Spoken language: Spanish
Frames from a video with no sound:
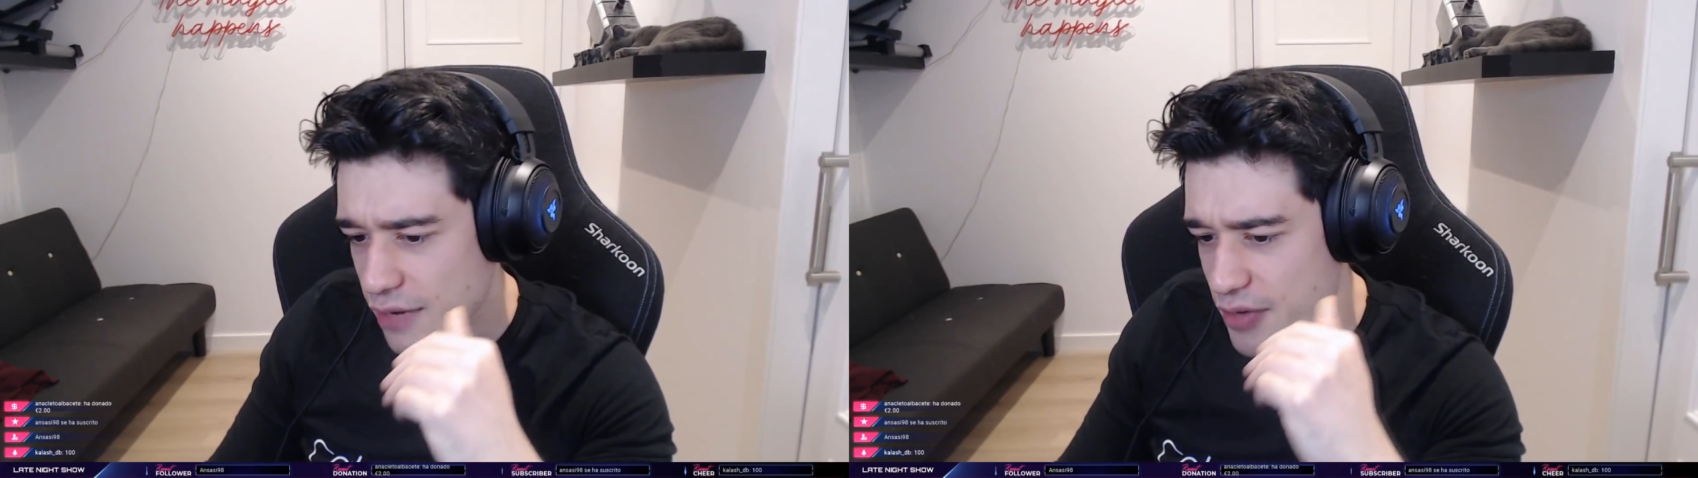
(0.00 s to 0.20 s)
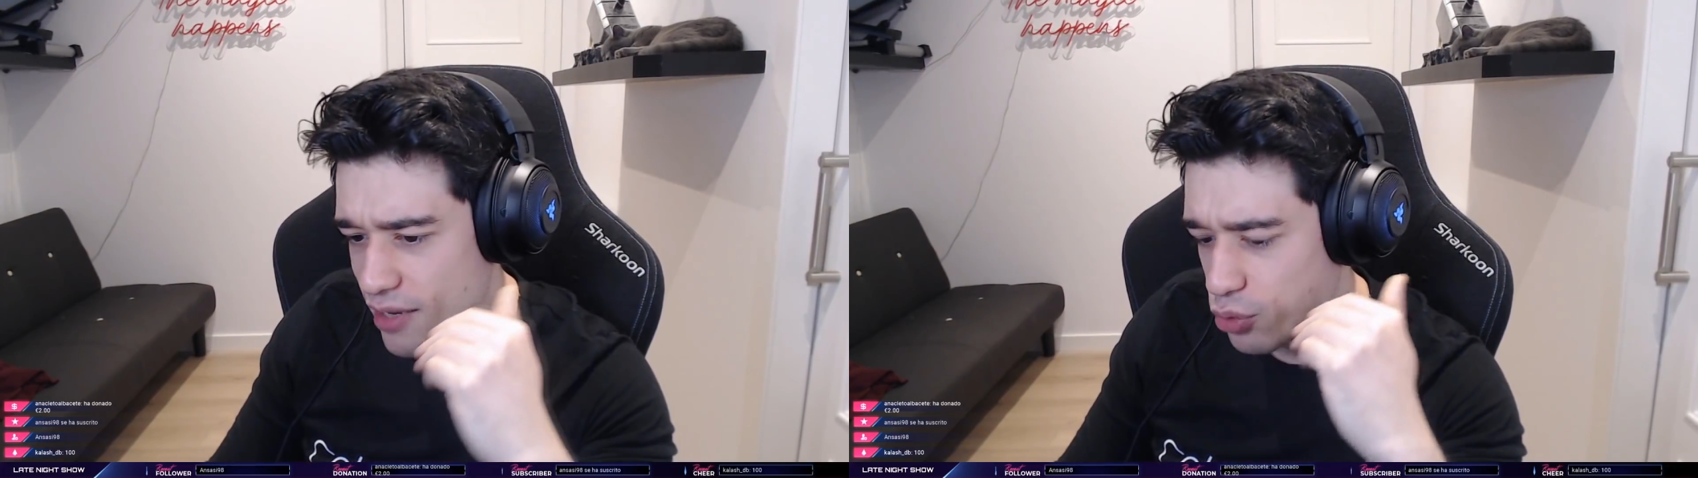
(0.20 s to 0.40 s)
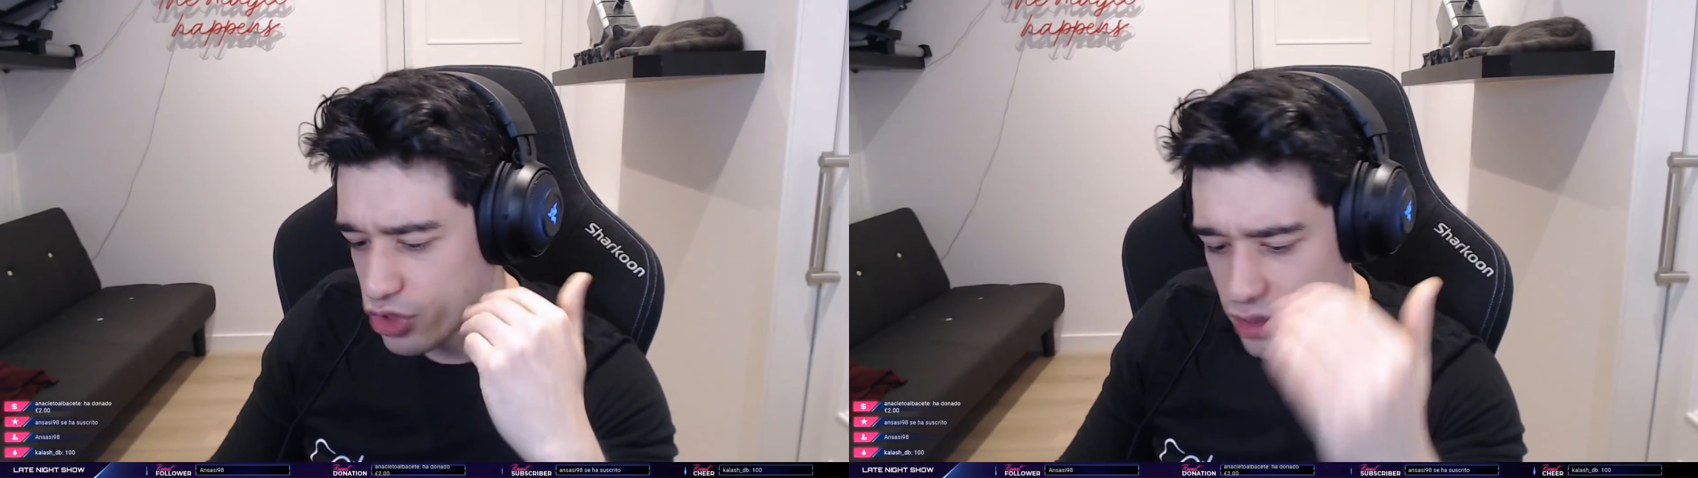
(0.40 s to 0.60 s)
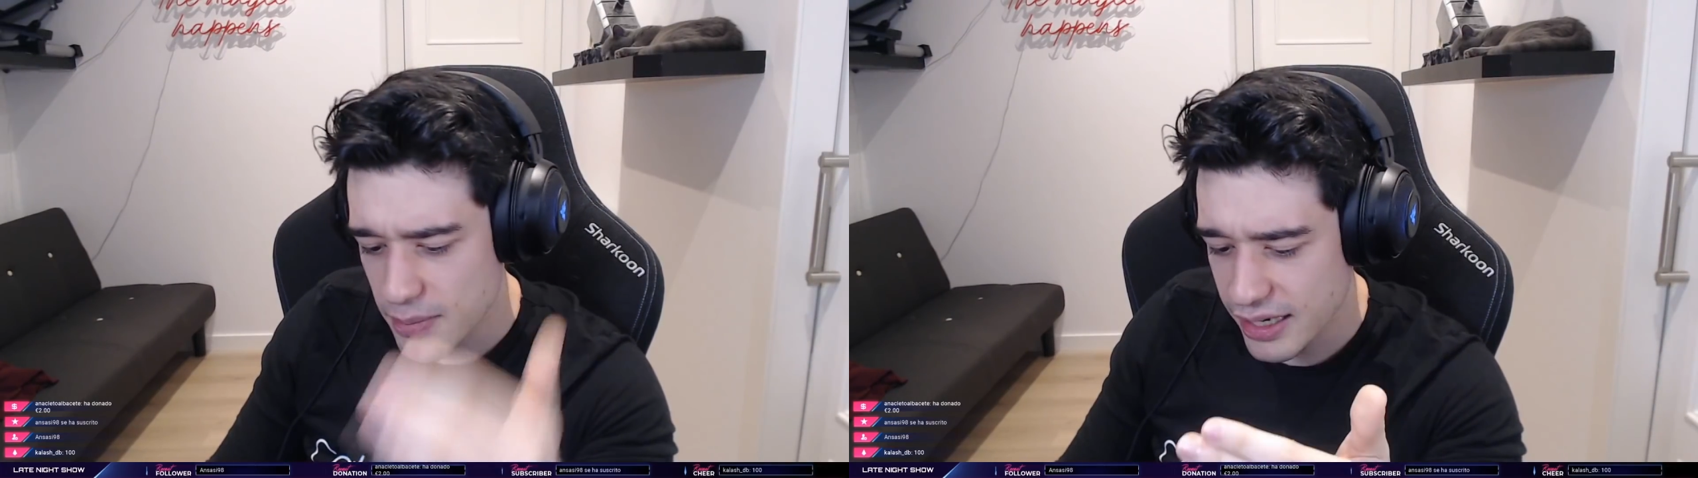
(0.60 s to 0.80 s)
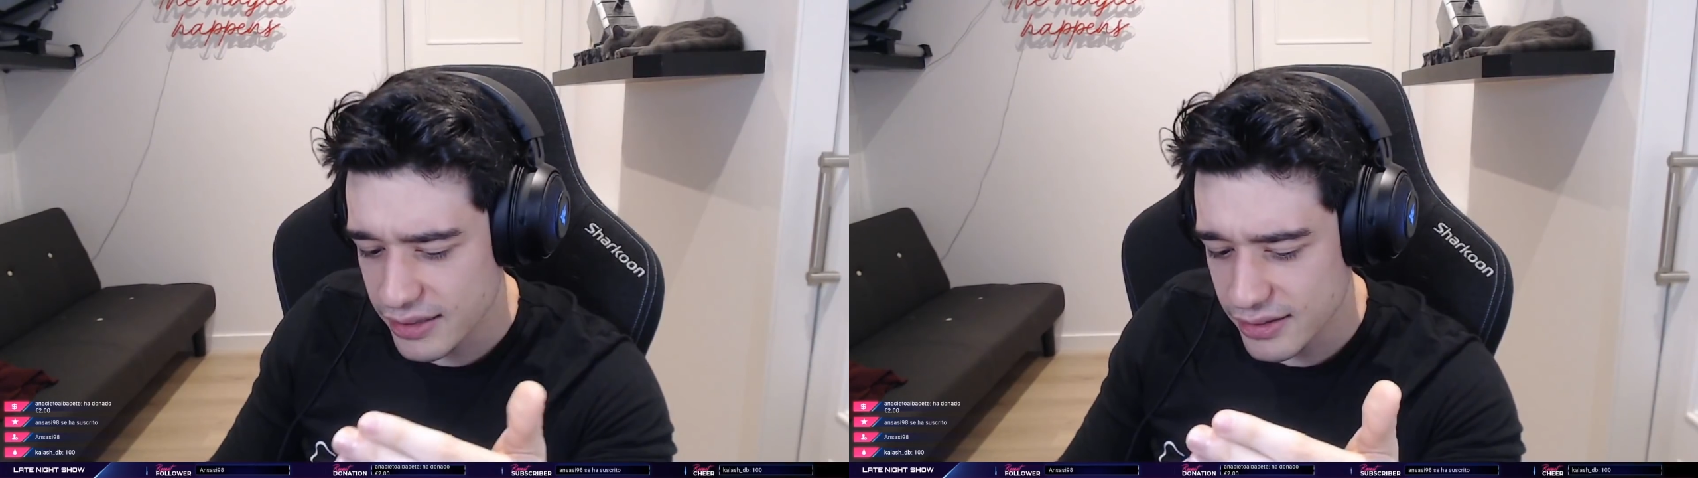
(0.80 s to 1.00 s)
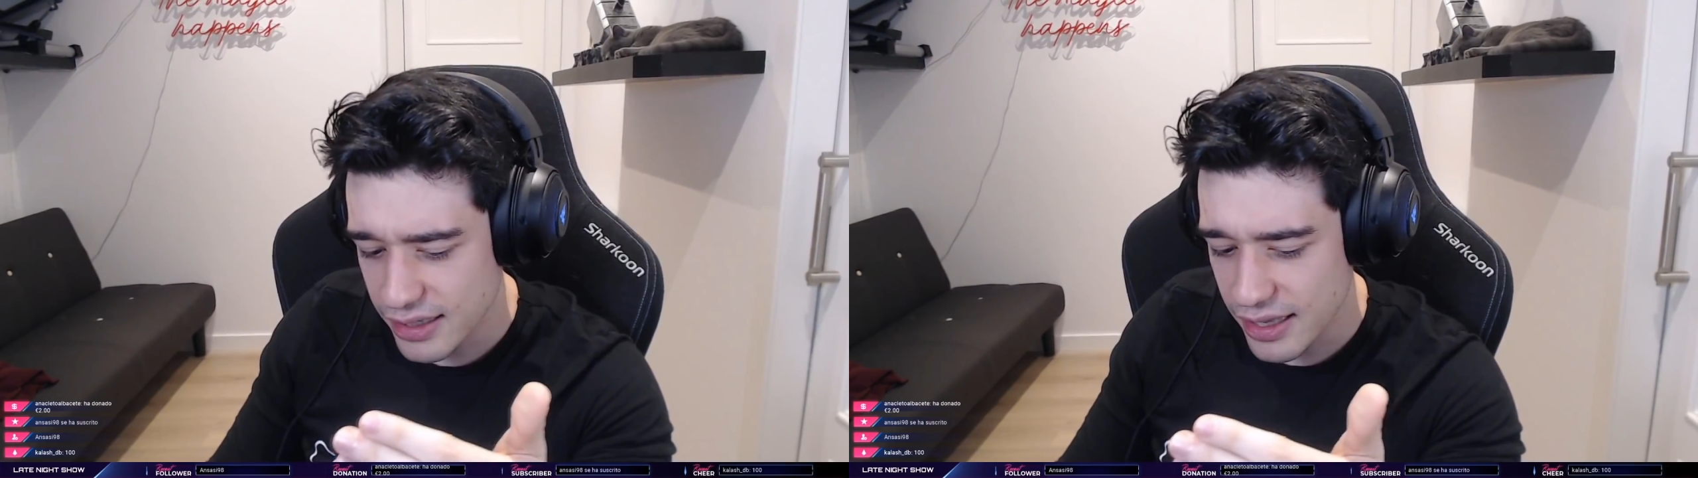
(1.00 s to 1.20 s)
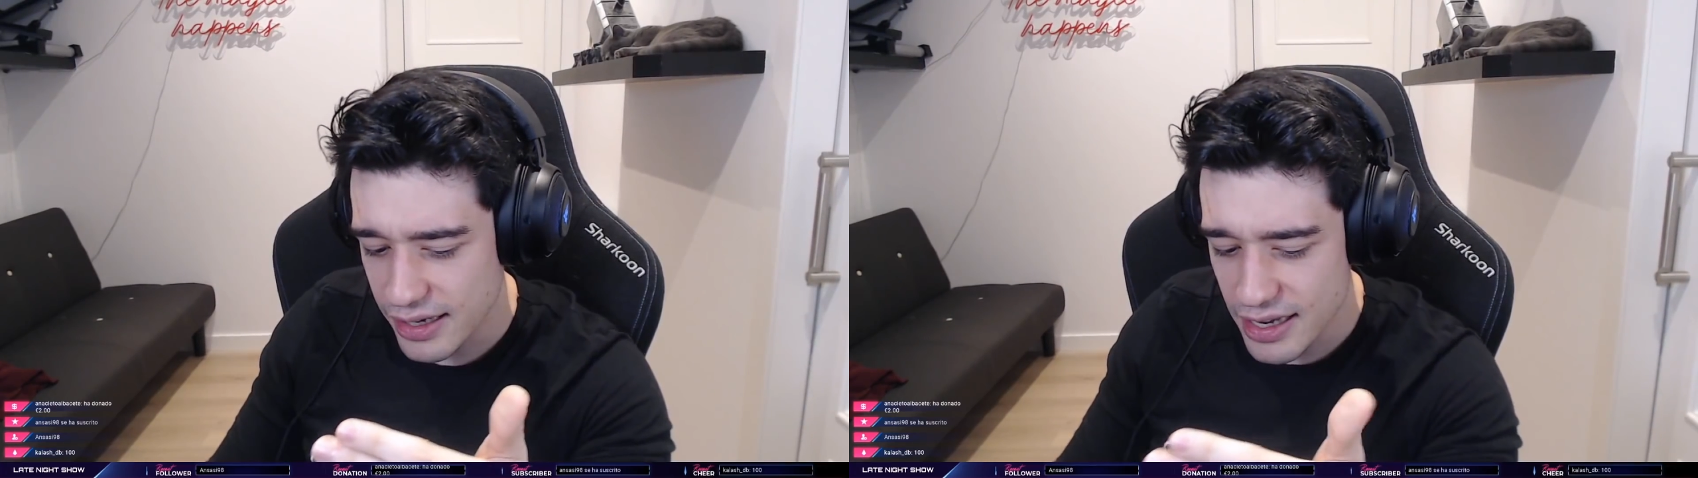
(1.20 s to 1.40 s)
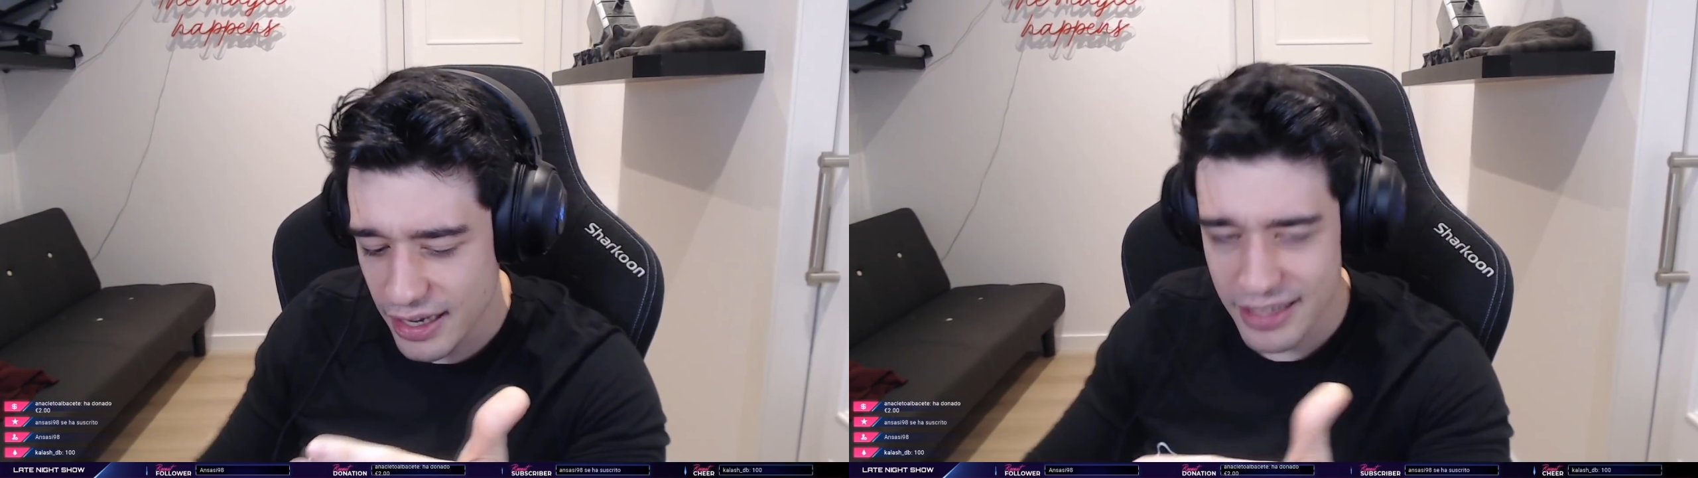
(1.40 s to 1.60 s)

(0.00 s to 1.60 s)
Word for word: había muchísima gente que creía